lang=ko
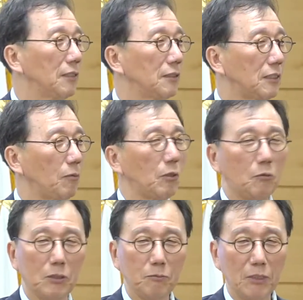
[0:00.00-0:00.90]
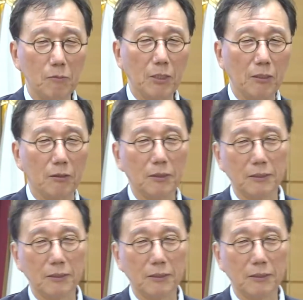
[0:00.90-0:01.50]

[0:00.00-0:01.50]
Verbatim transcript: 그래서 제보다 훨씬 젊어요.